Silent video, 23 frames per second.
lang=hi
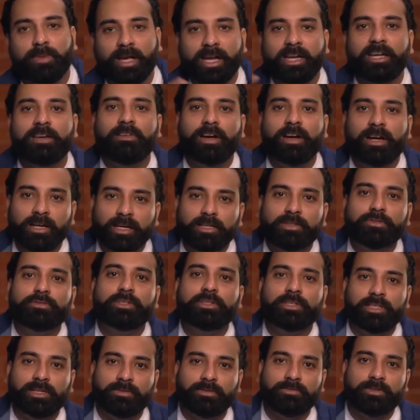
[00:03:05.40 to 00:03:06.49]
बाइक डिवाइडर के दूसरी
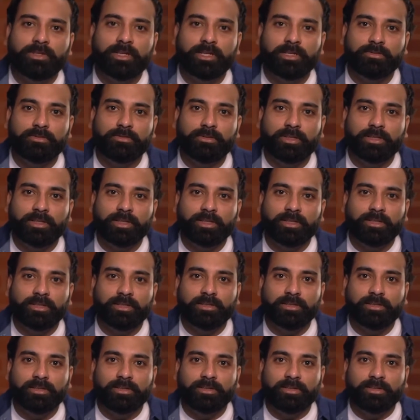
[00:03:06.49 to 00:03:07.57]
तरफ गिर चुकी थी
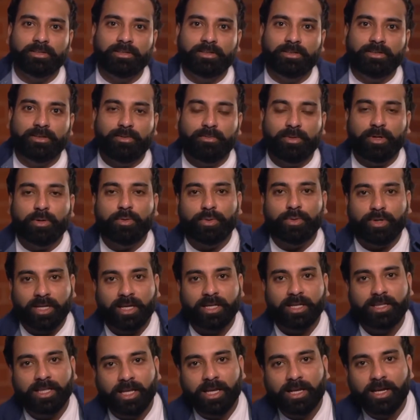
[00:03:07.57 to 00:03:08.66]
मैंने उठ के
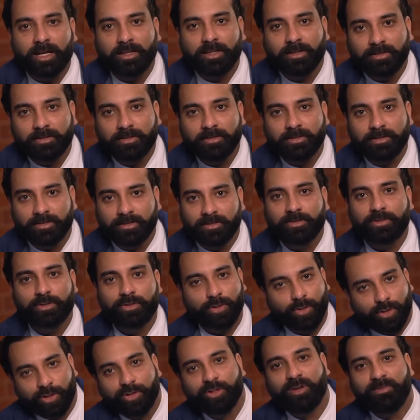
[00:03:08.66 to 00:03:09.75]
देखा तो
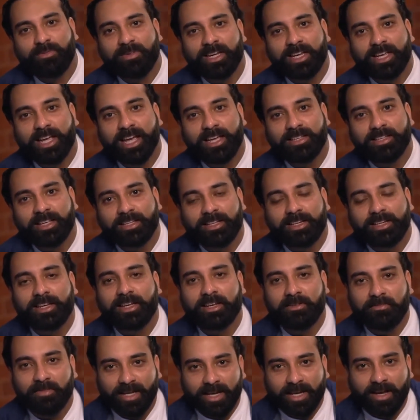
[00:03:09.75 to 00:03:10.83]
चोट तो हमें नहीं आई ज़्यादा
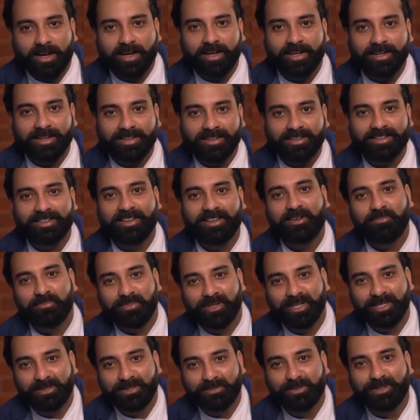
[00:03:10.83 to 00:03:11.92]
लेकिन मैंने आके
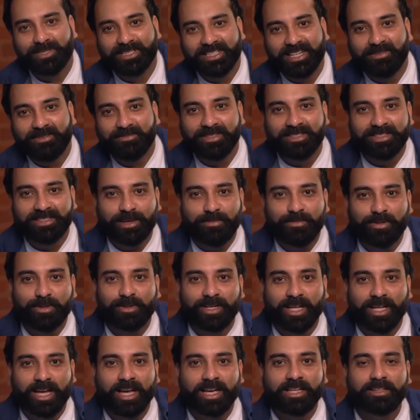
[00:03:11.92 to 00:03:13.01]
अपने स्पोर्ट्स कैप्टन साहब को
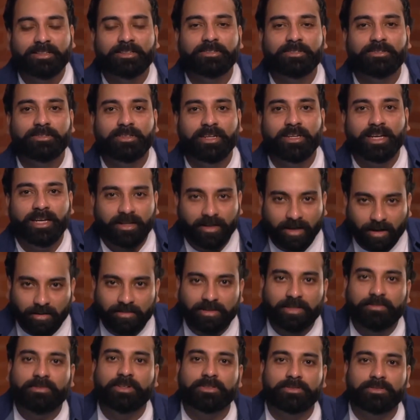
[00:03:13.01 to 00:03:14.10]
उठाया तो उनकी
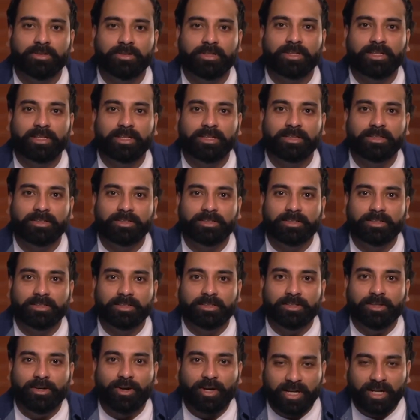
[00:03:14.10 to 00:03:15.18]
ट्राउज़र फट चुकी थी
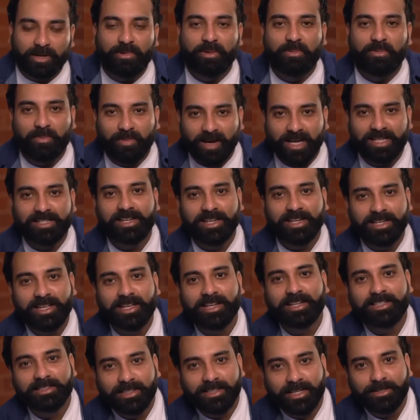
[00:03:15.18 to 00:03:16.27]
और हमें भी बैज लेने
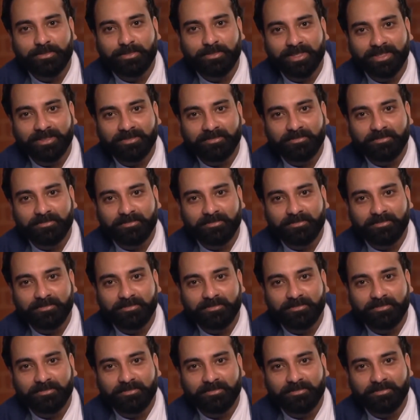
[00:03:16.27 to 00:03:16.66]
जाना स्टेज पे